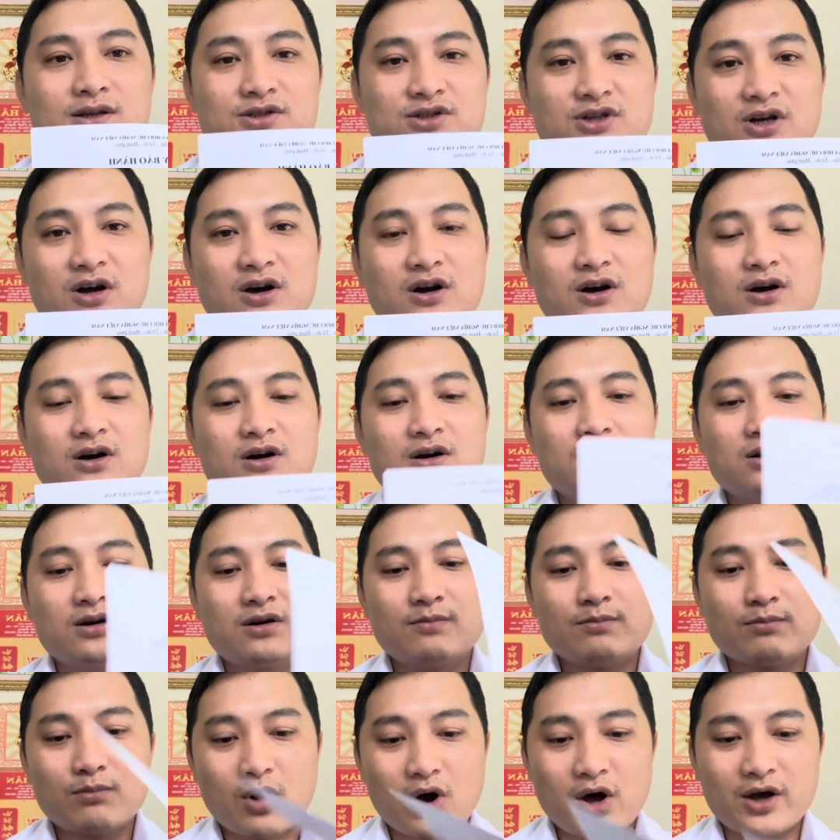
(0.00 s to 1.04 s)
cho
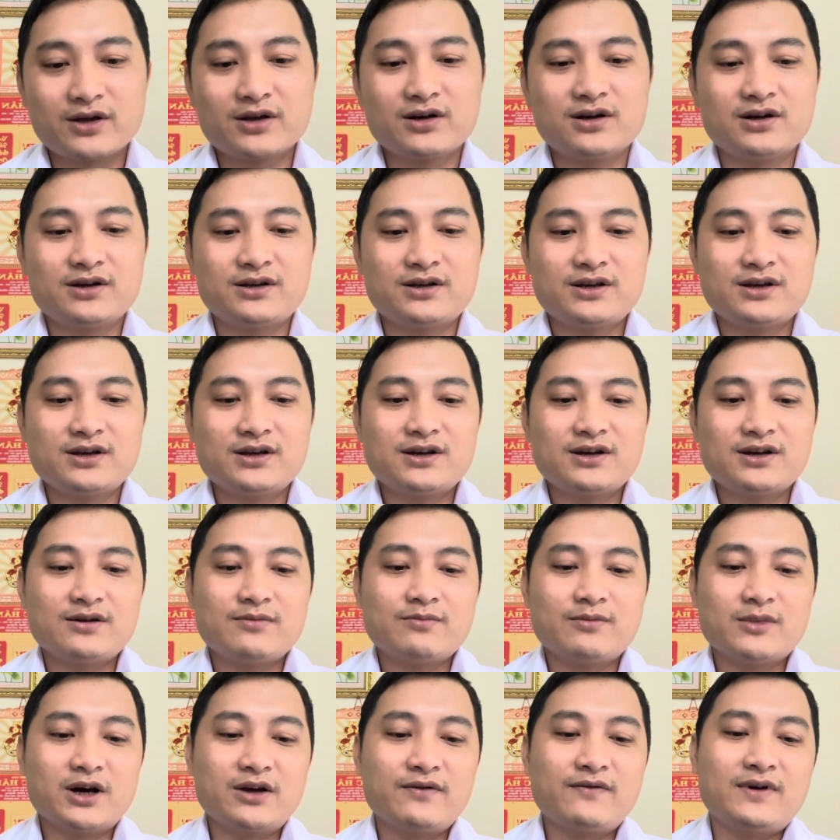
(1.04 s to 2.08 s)
mọi người
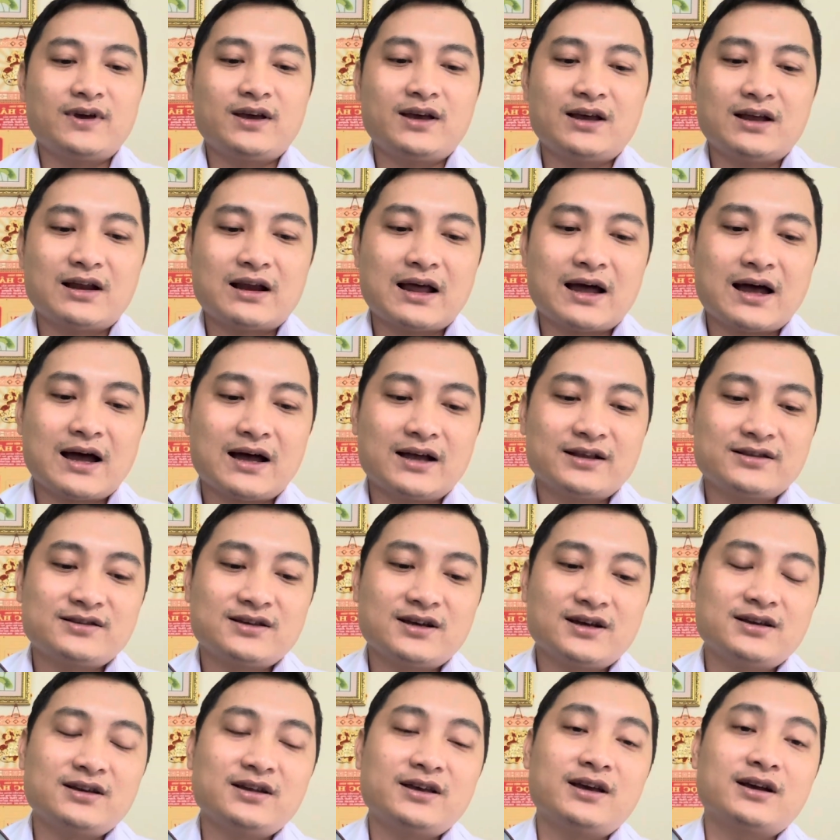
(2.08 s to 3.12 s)
bởi vì là
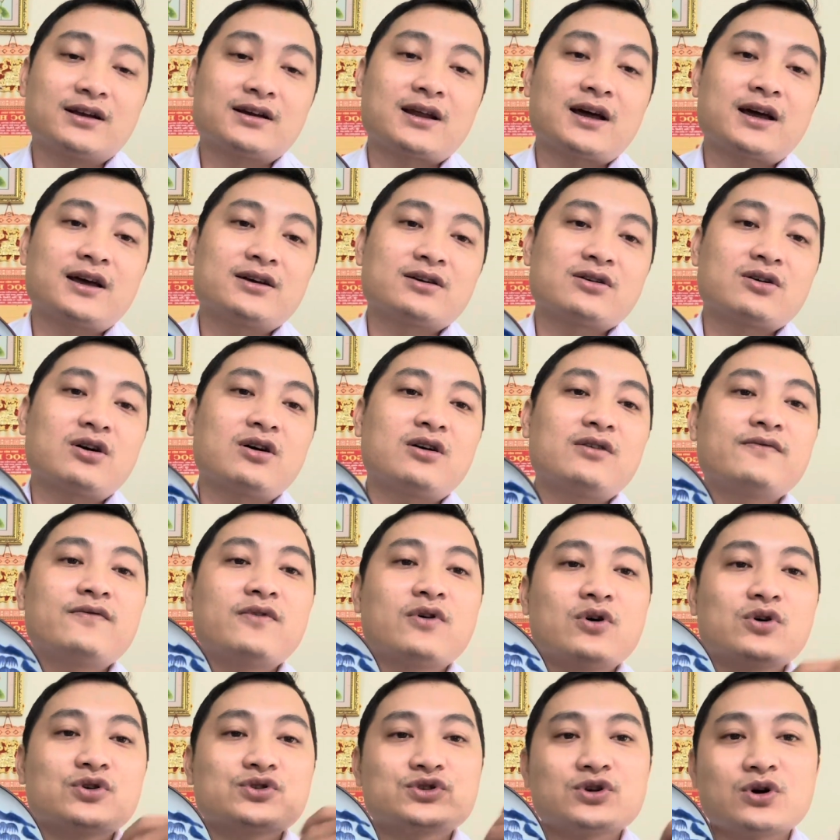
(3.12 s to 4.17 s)
trên hiện nay có
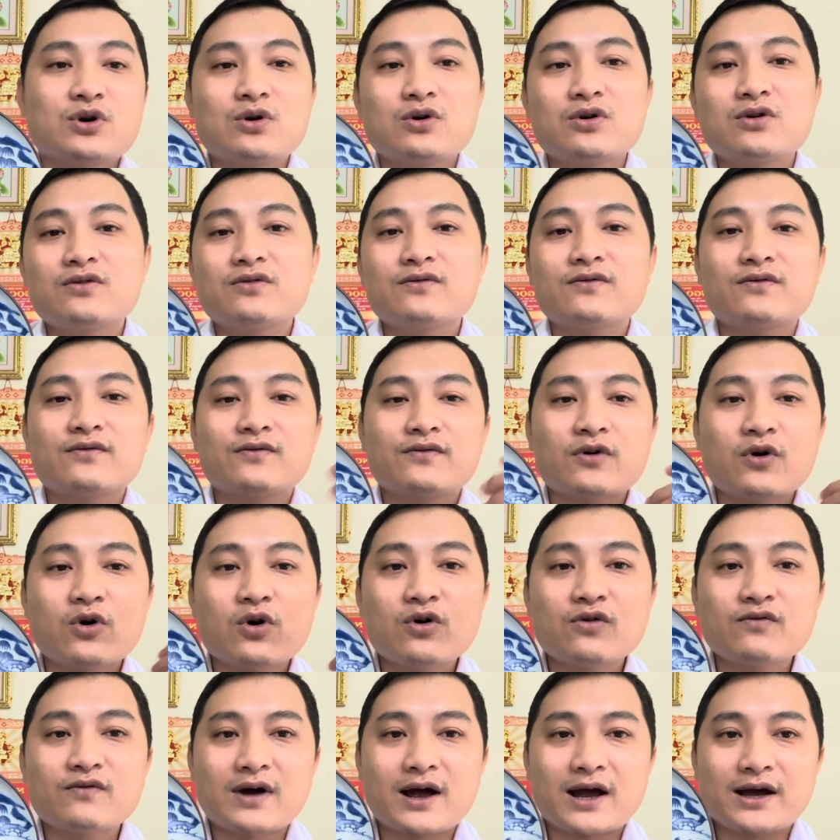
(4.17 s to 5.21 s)
vô số
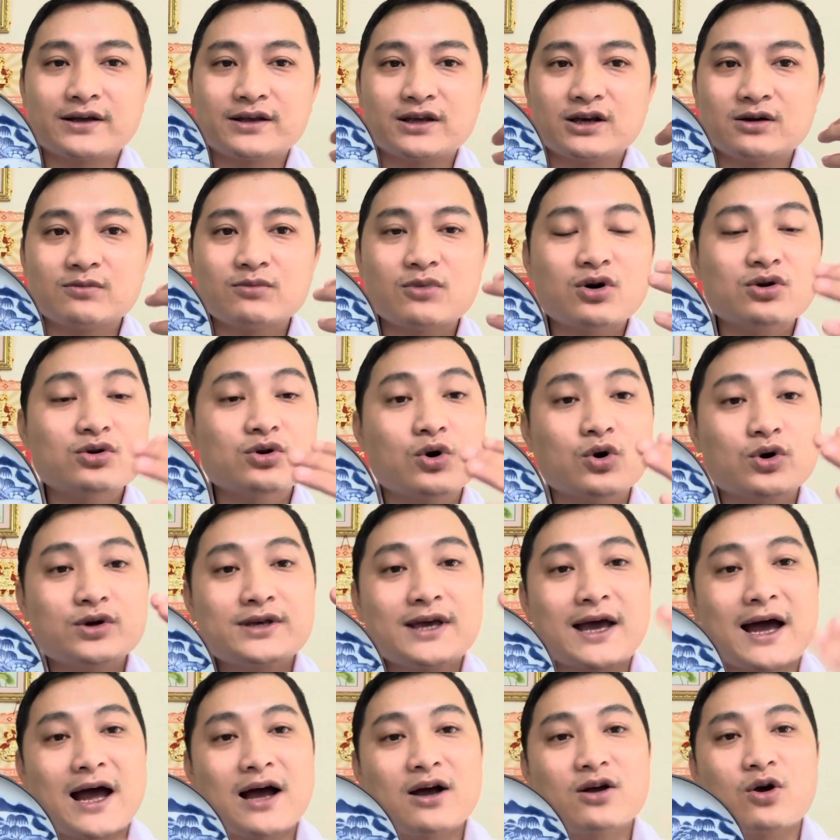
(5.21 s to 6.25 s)
vô vàng những món đồ
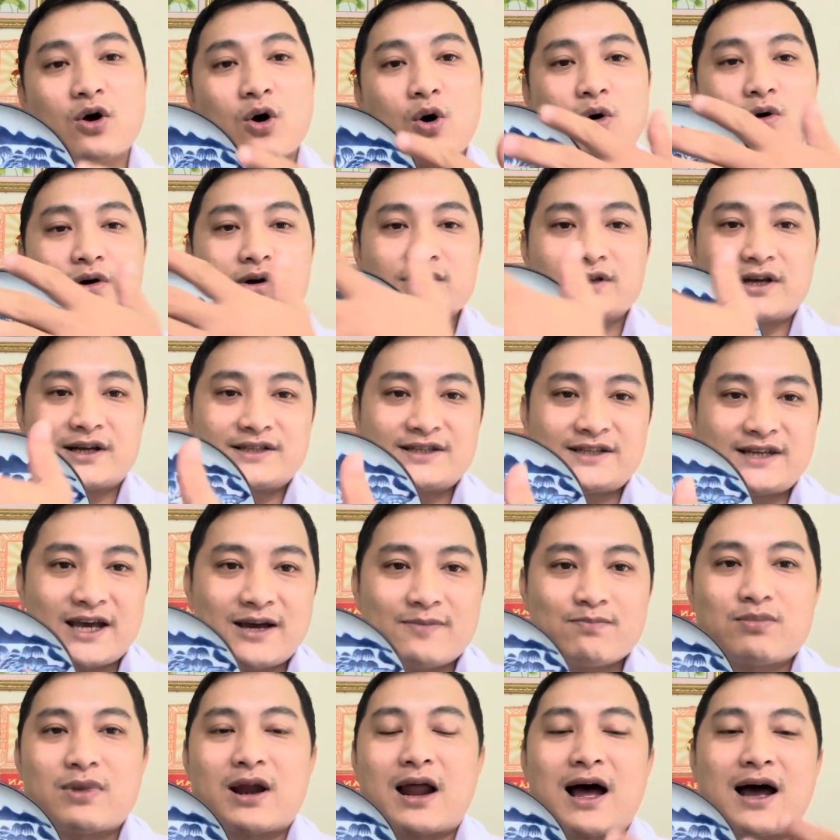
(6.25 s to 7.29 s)
giả cổ người ta
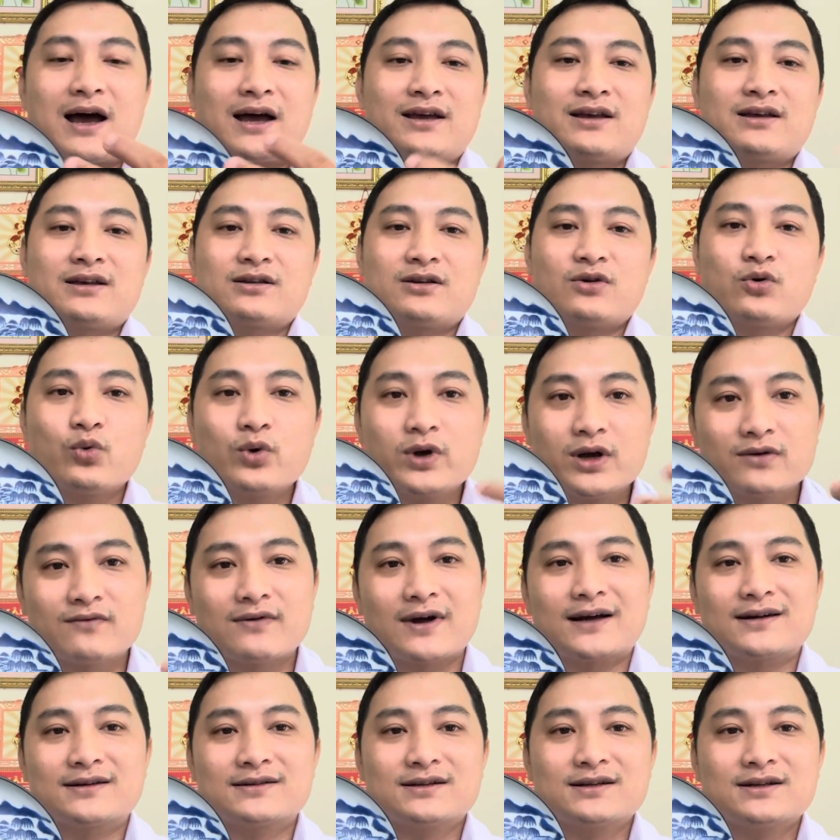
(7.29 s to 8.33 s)
chép lại nguyên
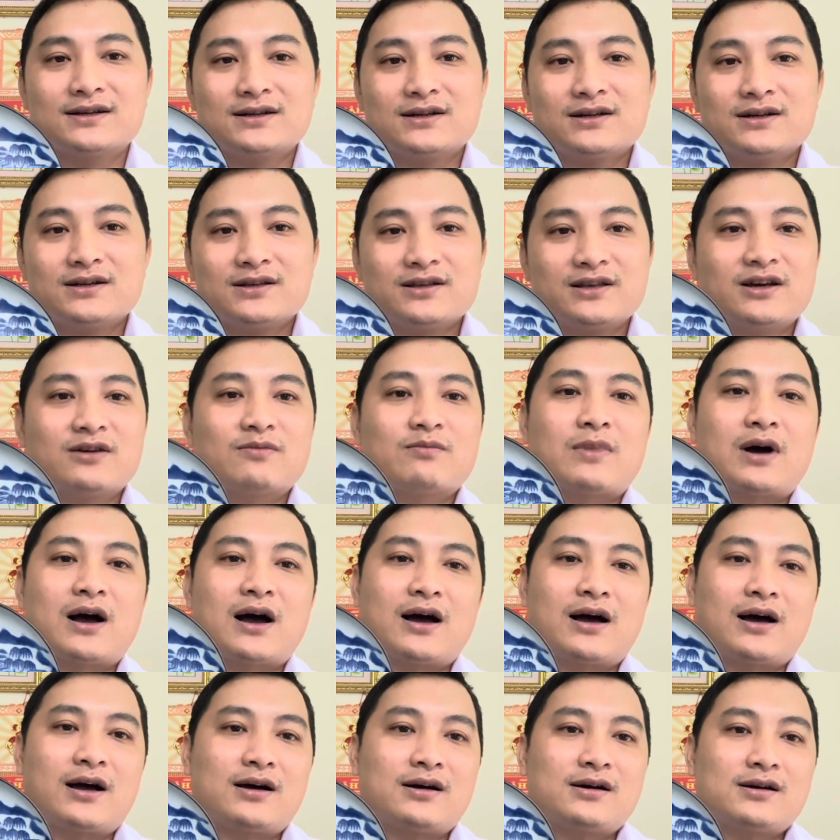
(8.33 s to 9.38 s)
văn nhưng
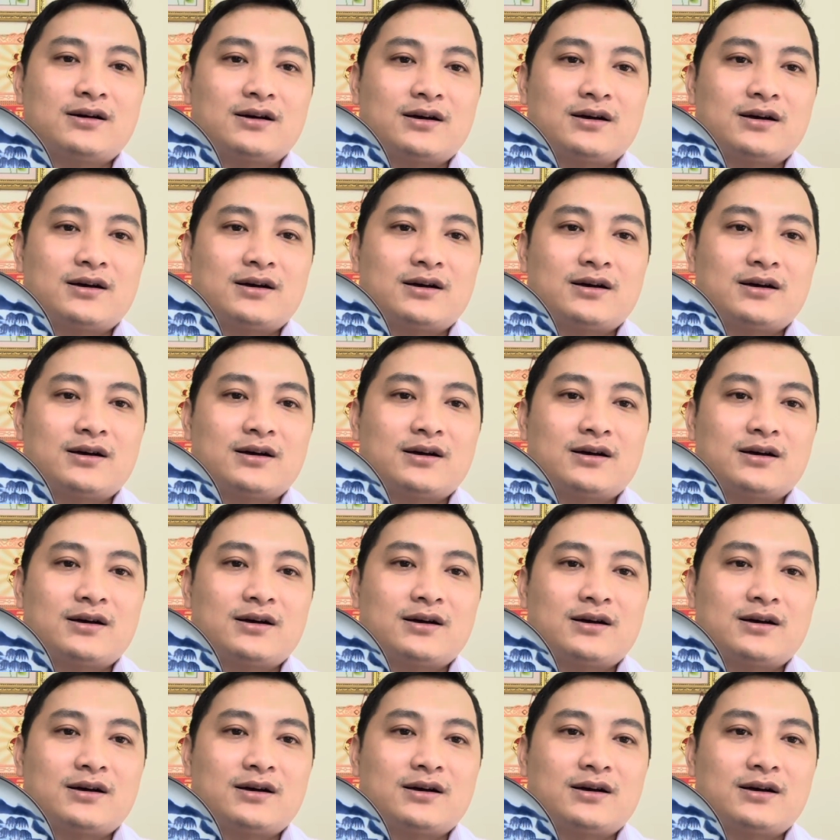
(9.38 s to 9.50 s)
mà